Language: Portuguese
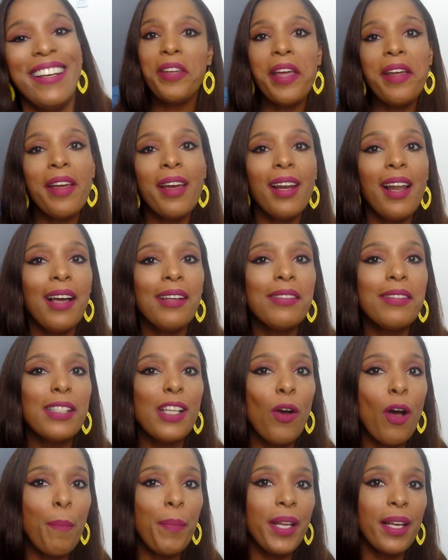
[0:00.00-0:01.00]
E em
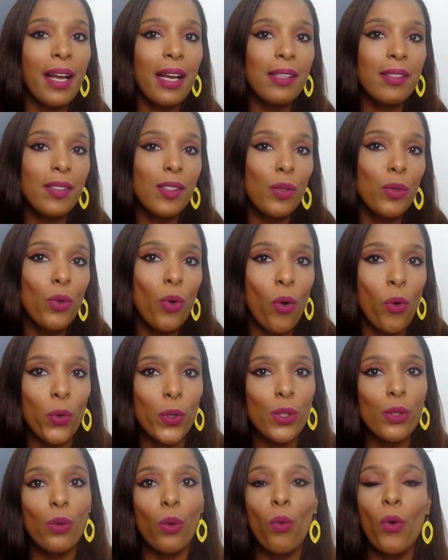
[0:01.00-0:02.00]
relação à aplicação no
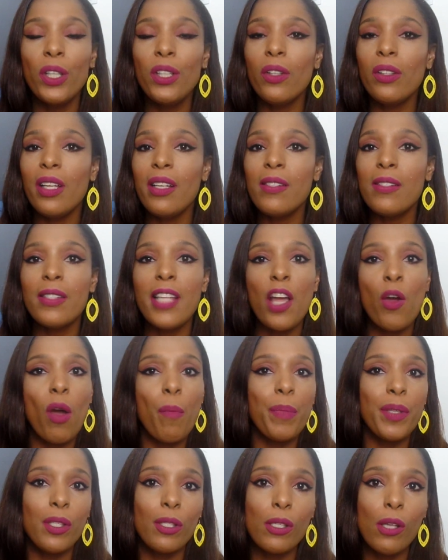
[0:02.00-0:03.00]
rosto, quando eu testei o
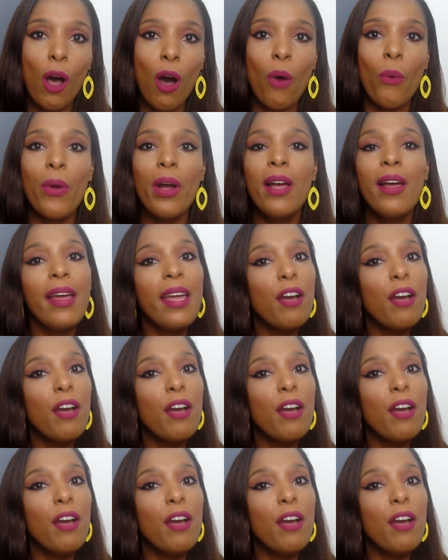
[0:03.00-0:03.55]
Episol,